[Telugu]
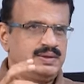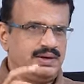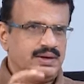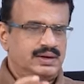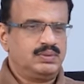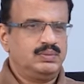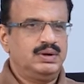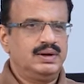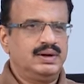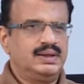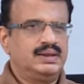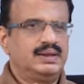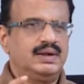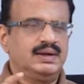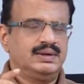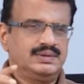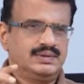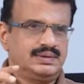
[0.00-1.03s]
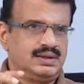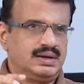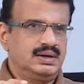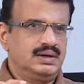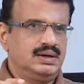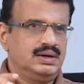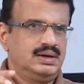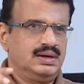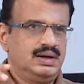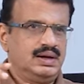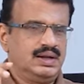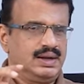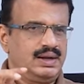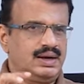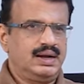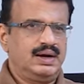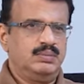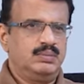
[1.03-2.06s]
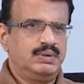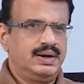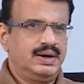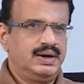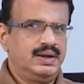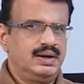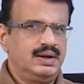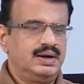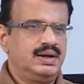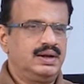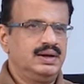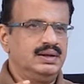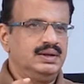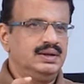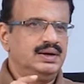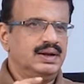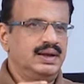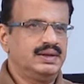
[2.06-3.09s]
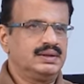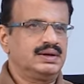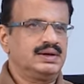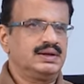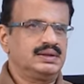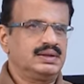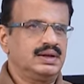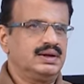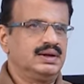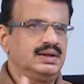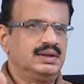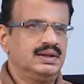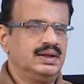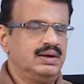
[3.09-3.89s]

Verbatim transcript: చట్టం అనేది ఖచ్చితంగా లీగల్గా అబాయిడ్ అయి ఉండాలి నైతికత అనేది